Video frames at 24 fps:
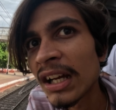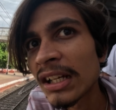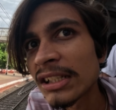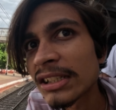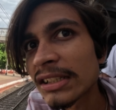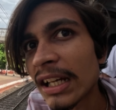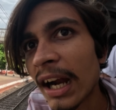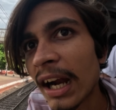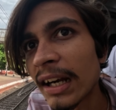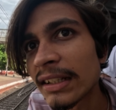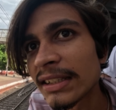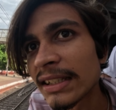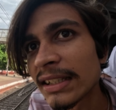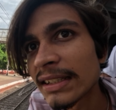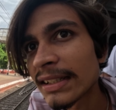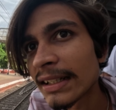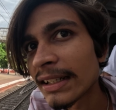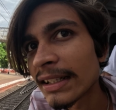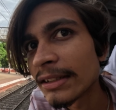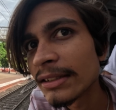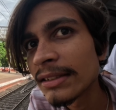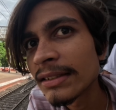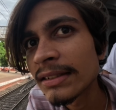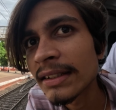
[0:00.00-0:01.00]
స్టార్ట్
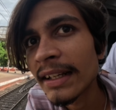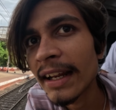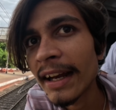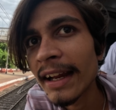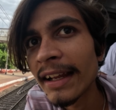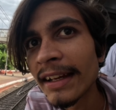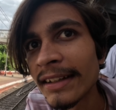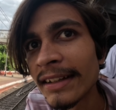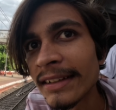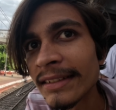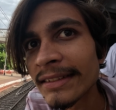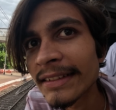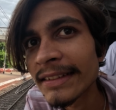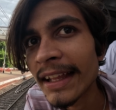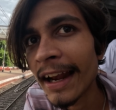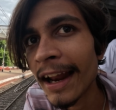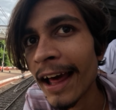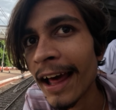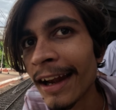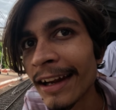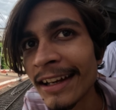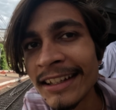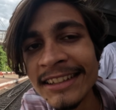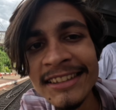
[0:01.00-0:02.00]
చేశాడు ట్రైన్
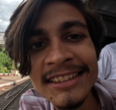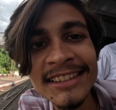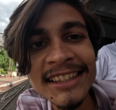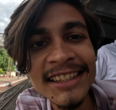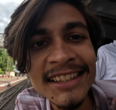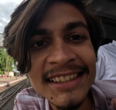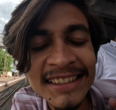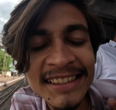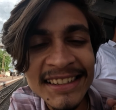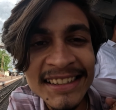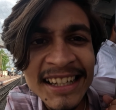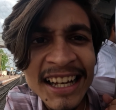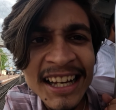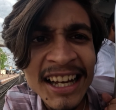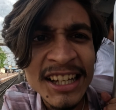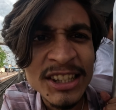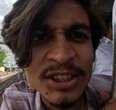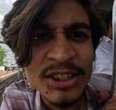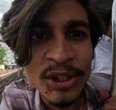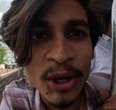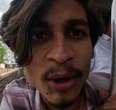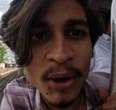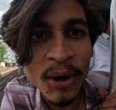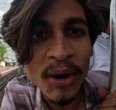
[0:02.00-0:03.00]
తెనాలి నుంచి
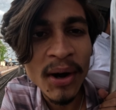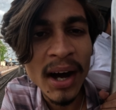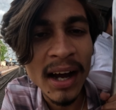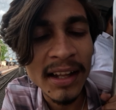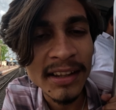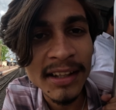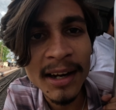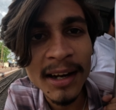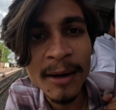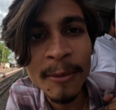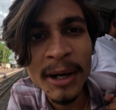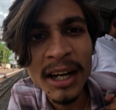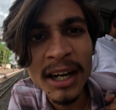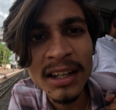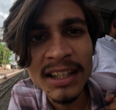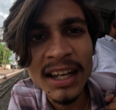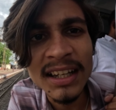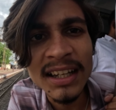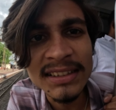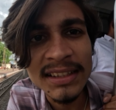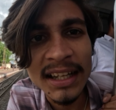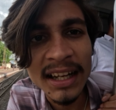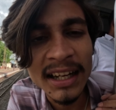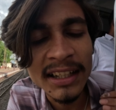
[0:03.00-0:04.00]
సో అదన్నమాట
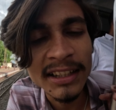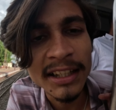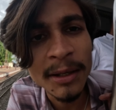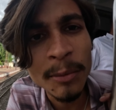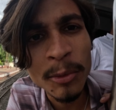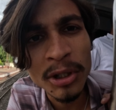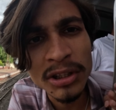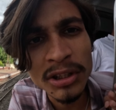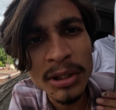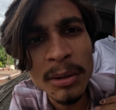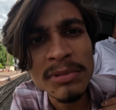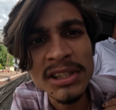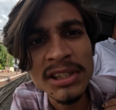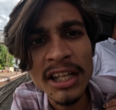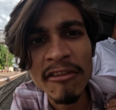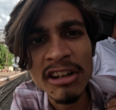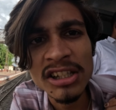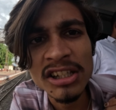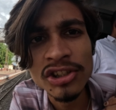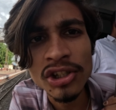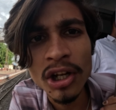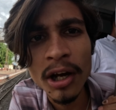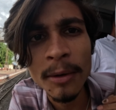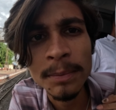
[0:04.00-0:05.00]
సంగతి మొత్తం
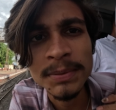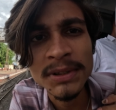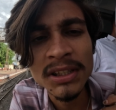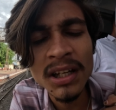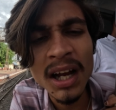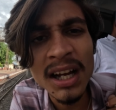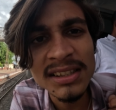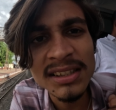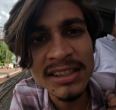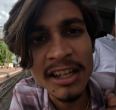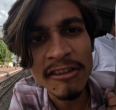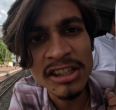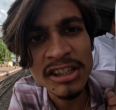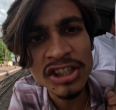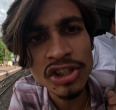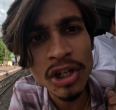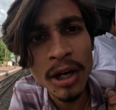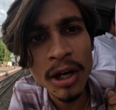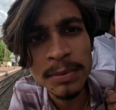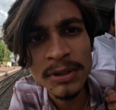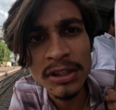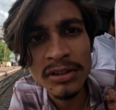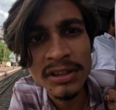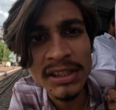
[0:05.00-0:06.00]
సెవెన్ స్టాప్స్ ఆ సెవెన్
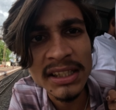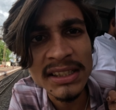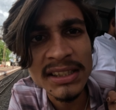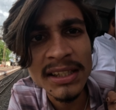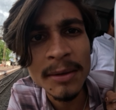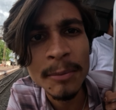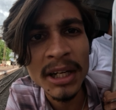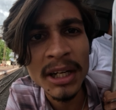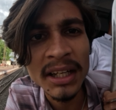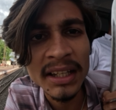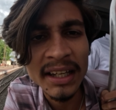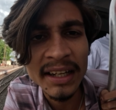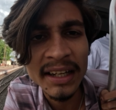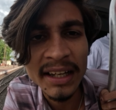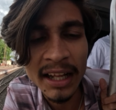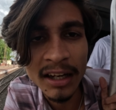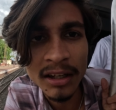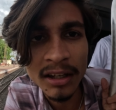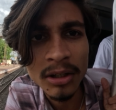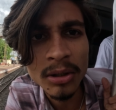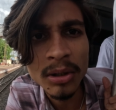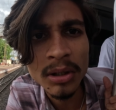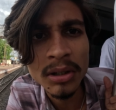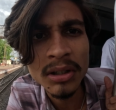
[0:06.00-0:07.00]
స్టాప్స్ వచ్చేసి మనకి
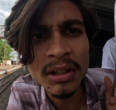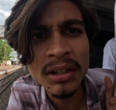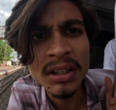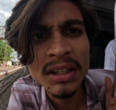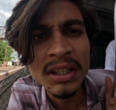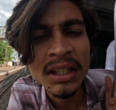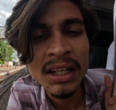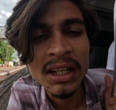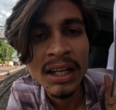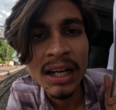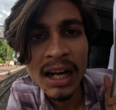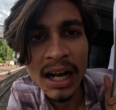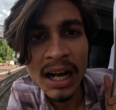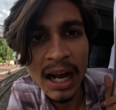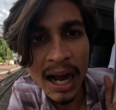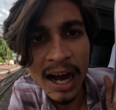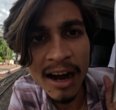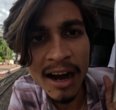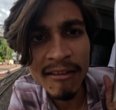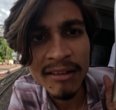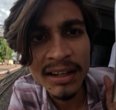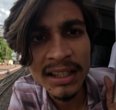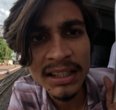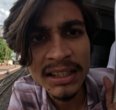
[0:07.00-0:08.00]
నెల్లూరు
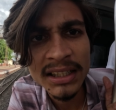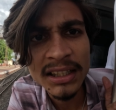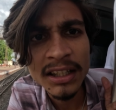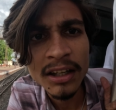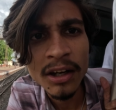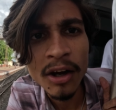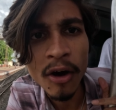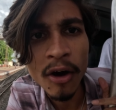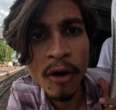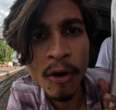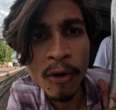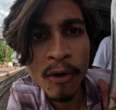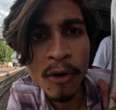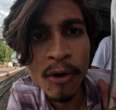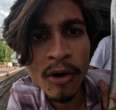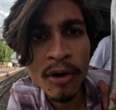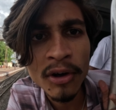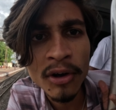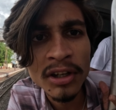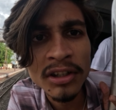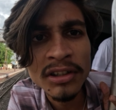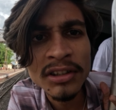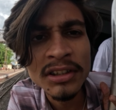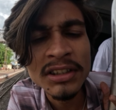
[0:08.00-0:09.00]
కావలి
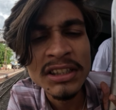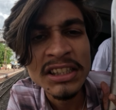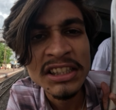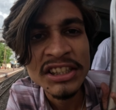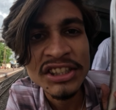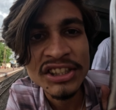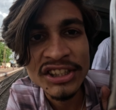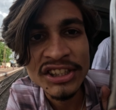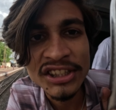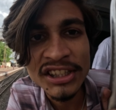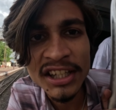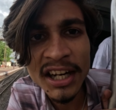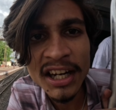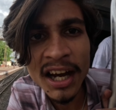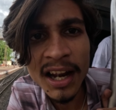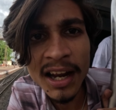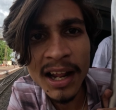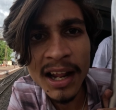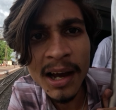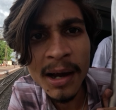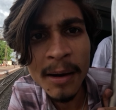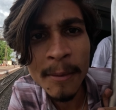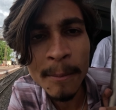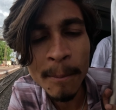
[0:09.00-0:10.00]
ఒంగోలు
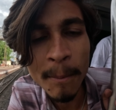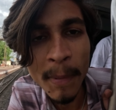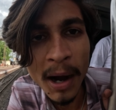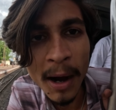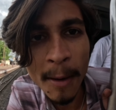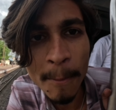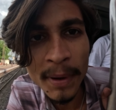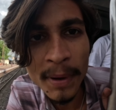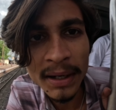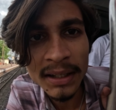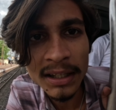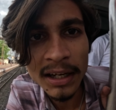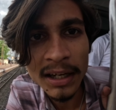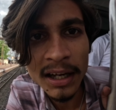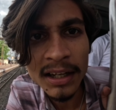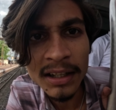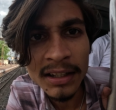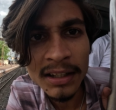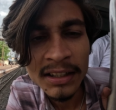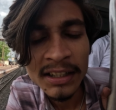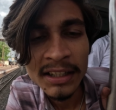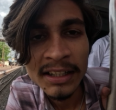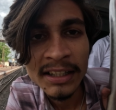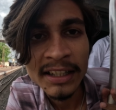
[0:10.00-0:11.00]
చీరాల బాపట్ల
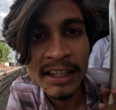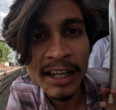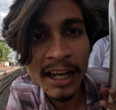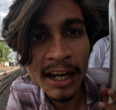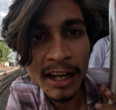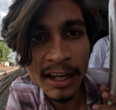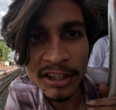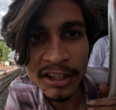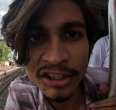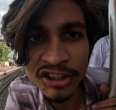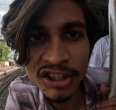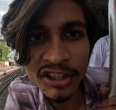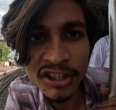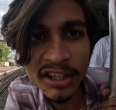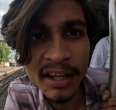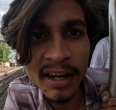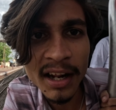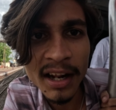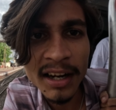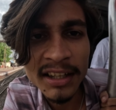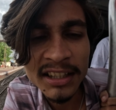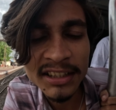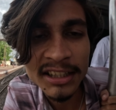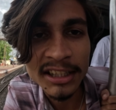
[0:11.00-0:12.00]
ఇంకా అక్కడి నుంచి
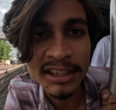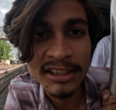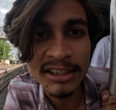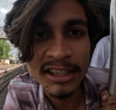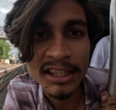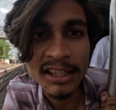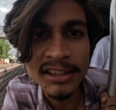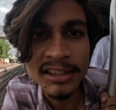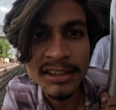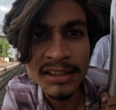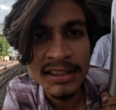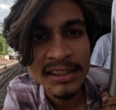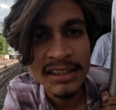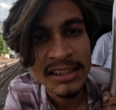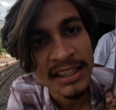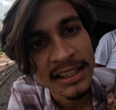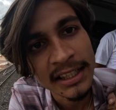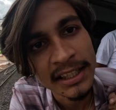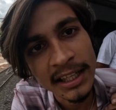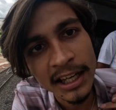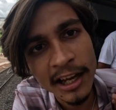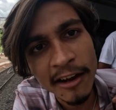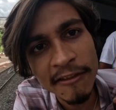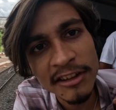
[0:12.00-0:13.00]
తెనాలి జంక్షన్
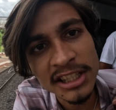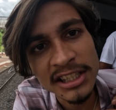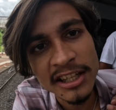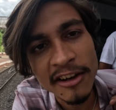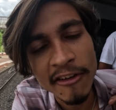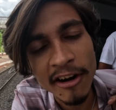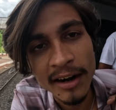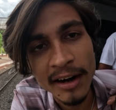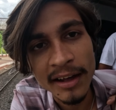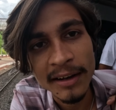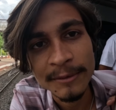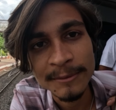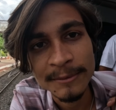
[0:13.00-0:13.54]
ఇంకా విజయవాడ